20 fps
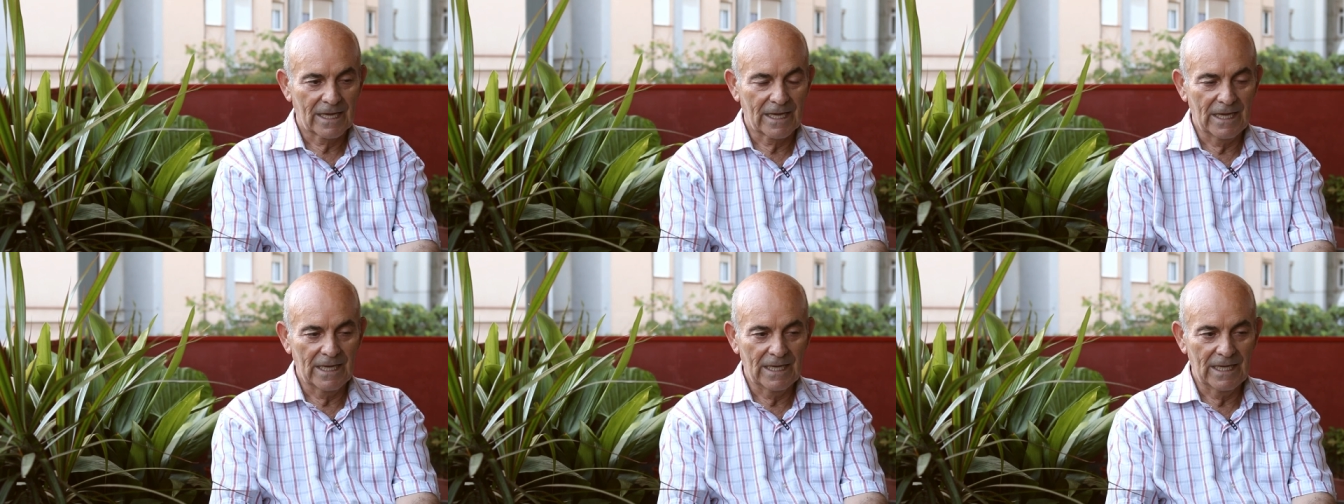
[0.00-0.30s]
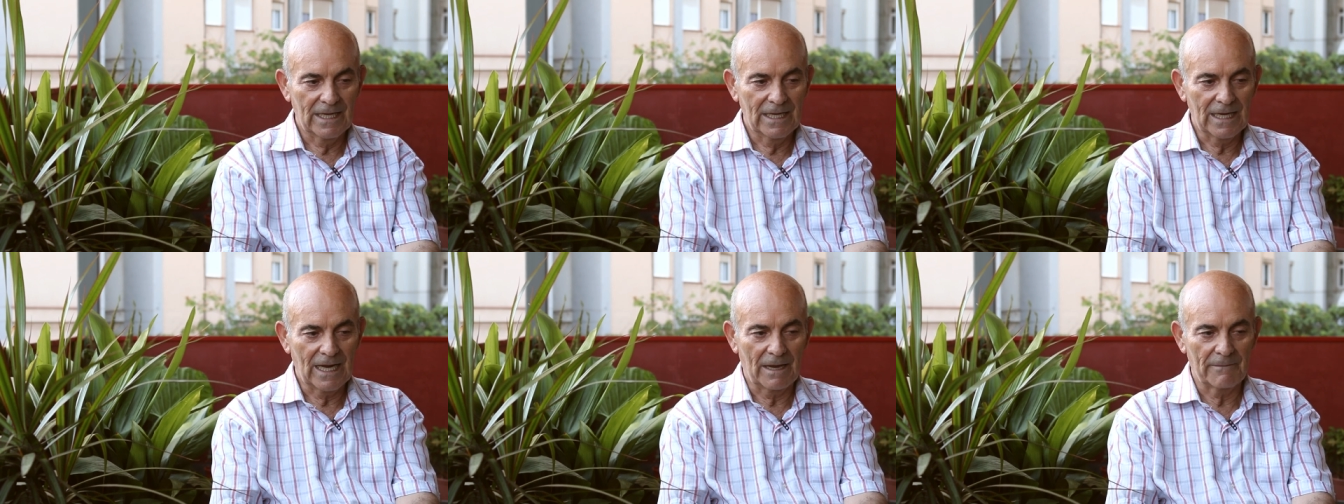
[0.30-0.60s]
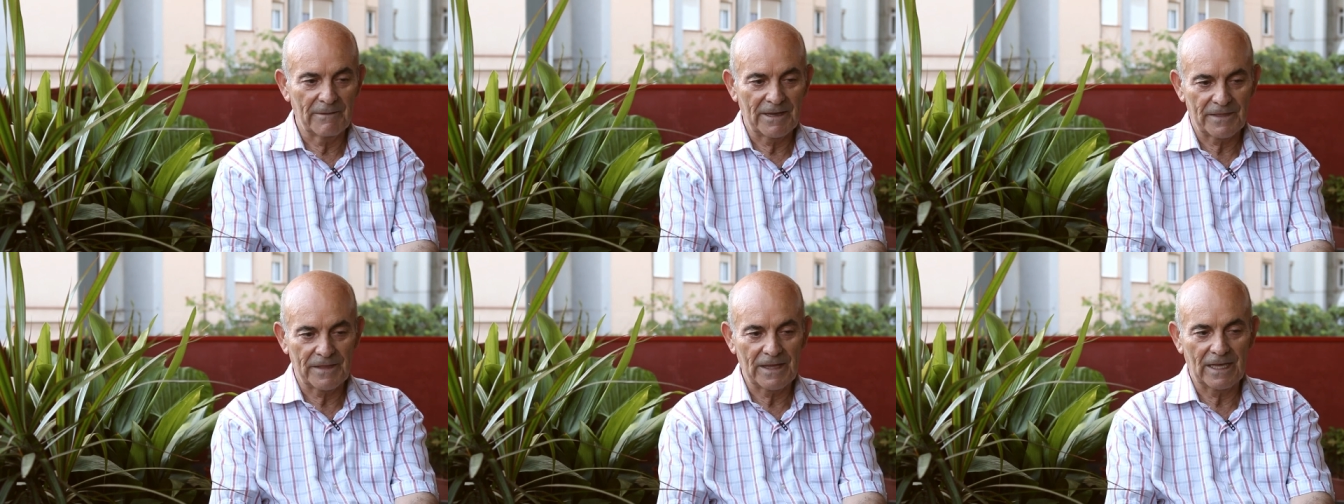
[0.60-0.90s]
que
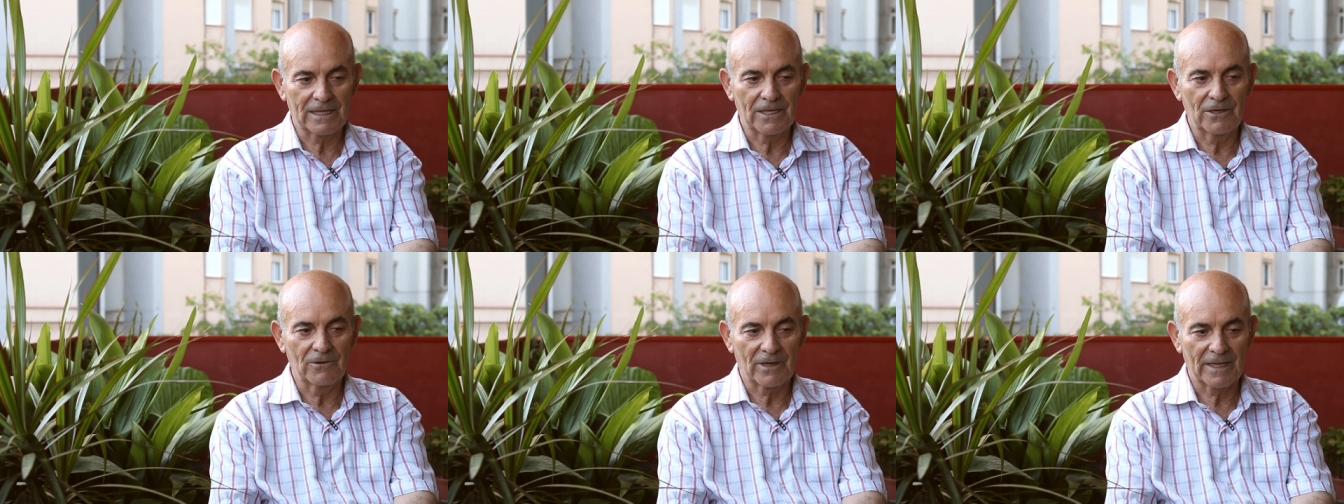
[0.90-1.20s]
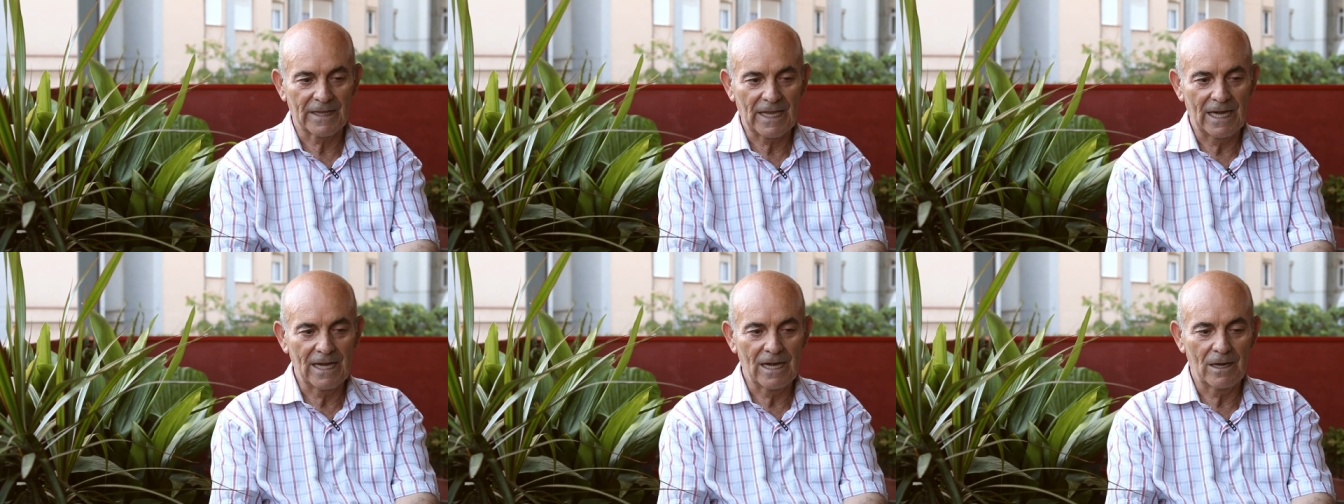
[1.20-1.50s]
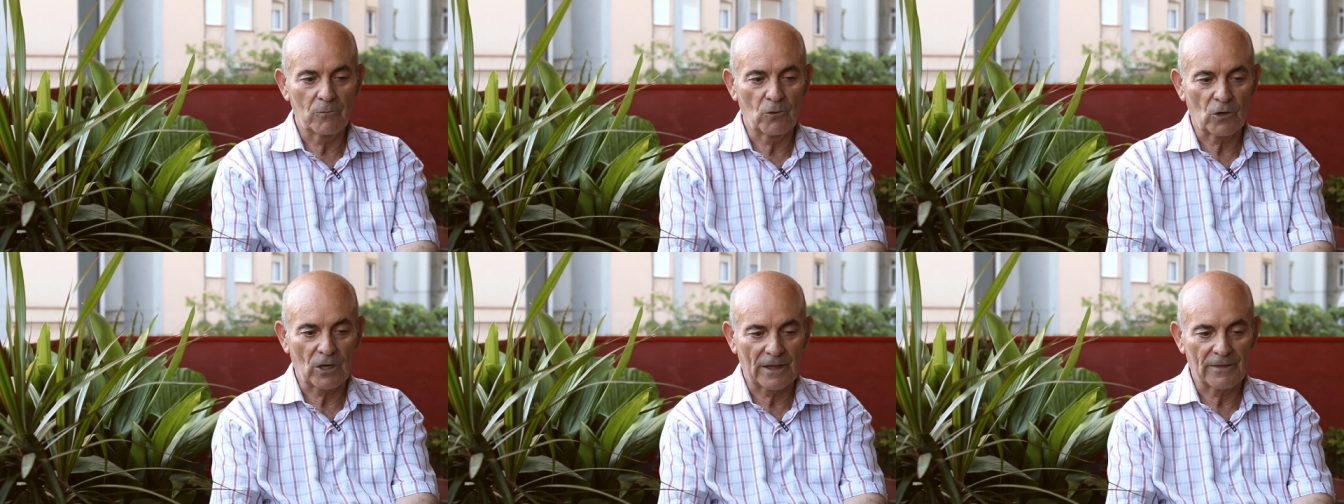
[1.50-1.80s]
a veces ha tenido que darle
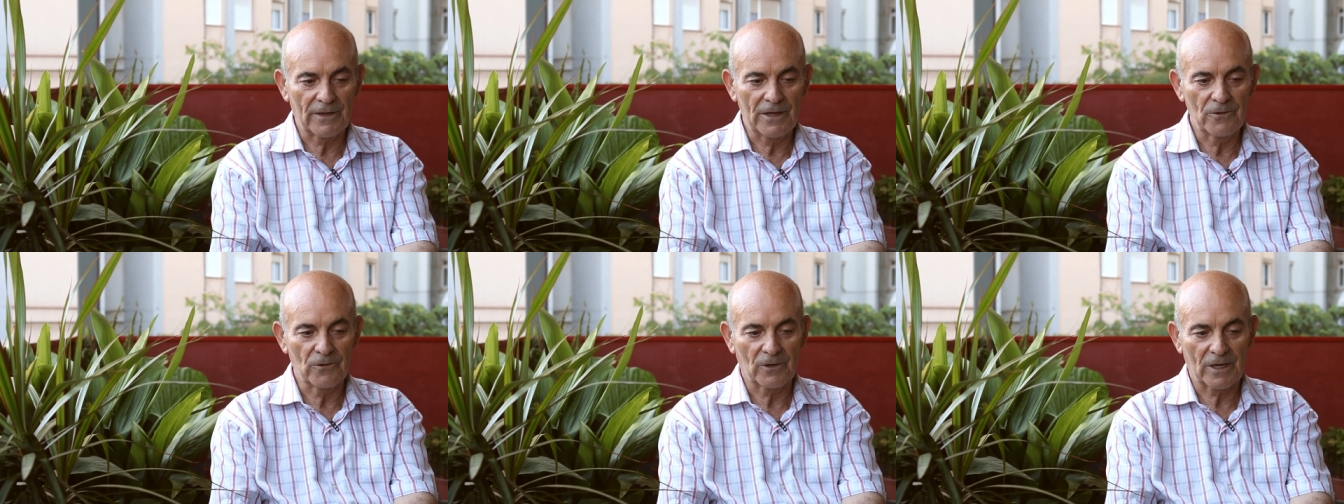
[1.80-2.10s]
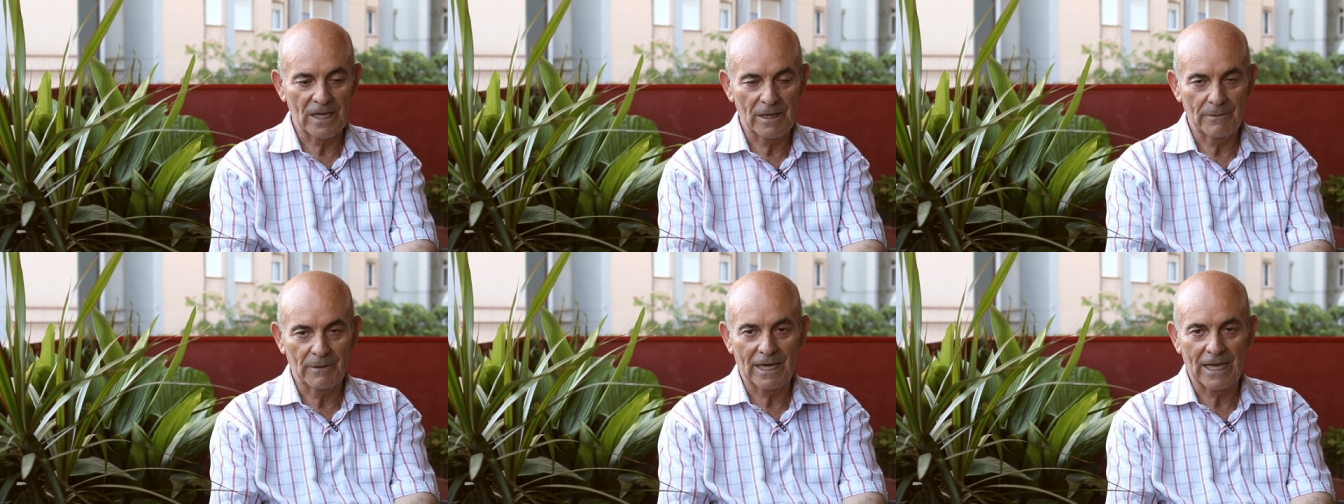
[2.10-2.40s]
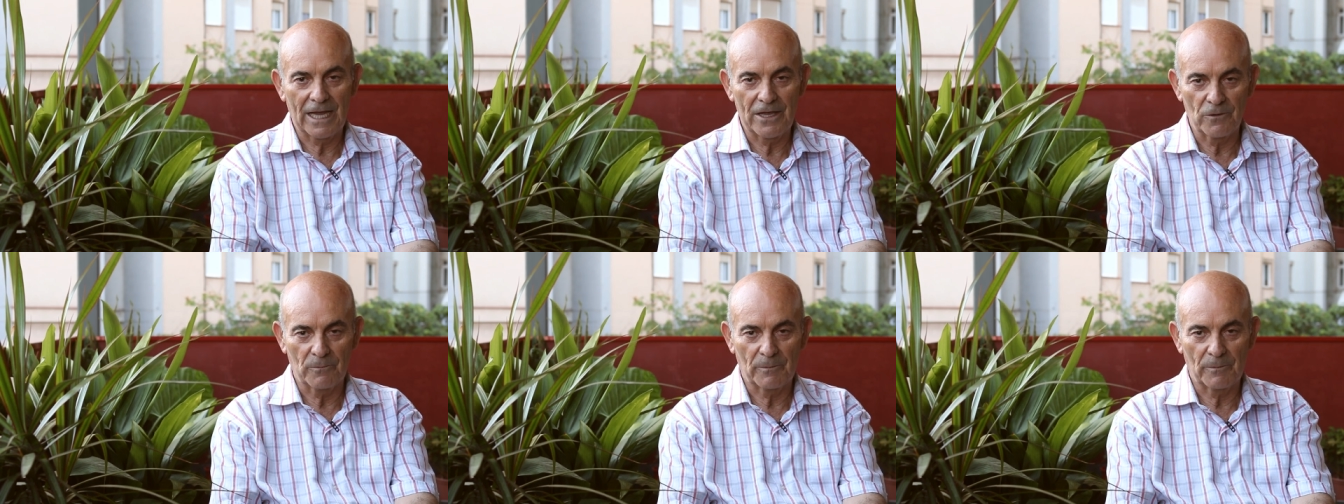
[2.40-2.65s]
el bocadillo que llevan a